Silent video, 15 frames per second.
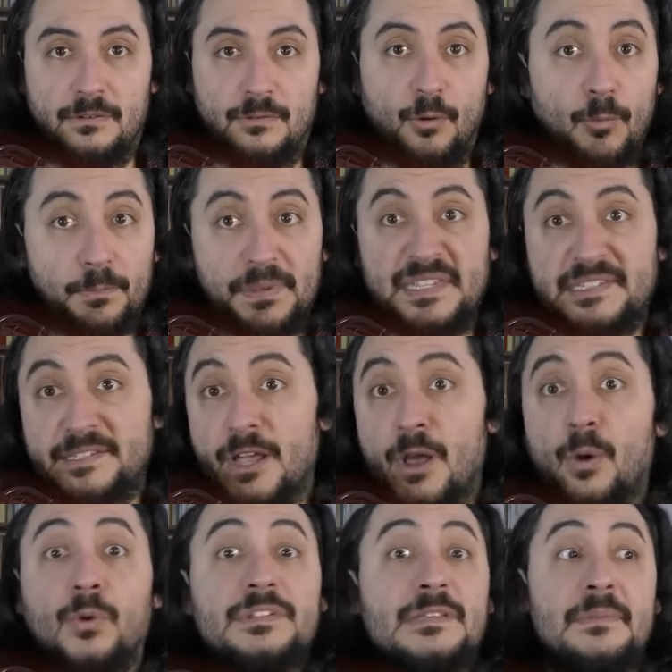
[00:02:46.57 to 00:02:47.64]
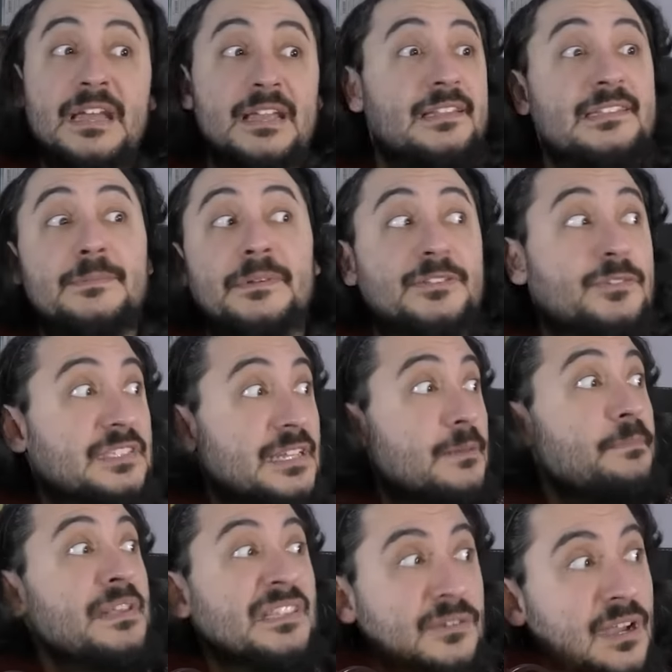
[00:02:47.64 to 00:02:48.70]
au PIS ont dit Mais c'est parce que c'est le
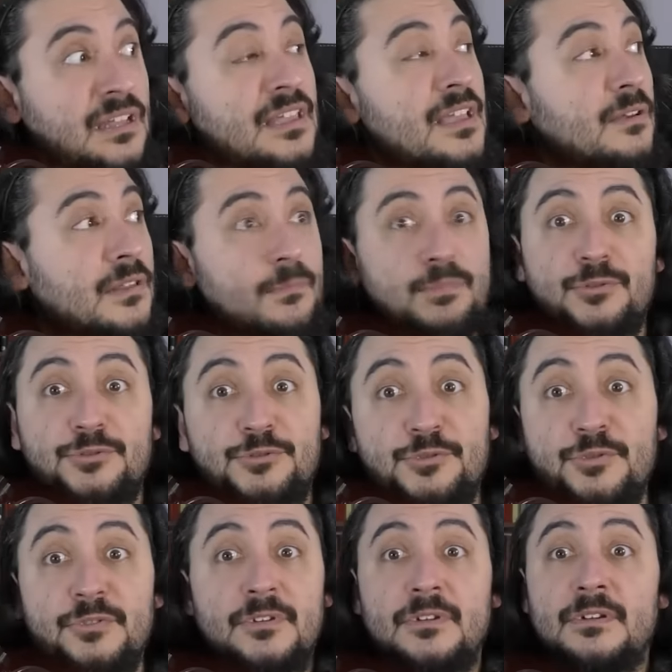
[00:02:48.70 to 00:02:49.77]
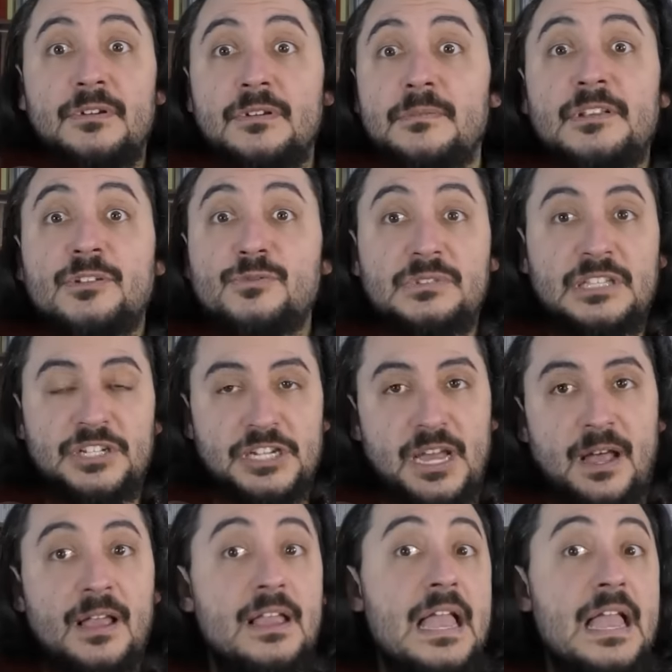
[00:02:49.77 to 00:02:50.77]
PIS, regardez, on n'a plus de thunes, maintenant tout est cher.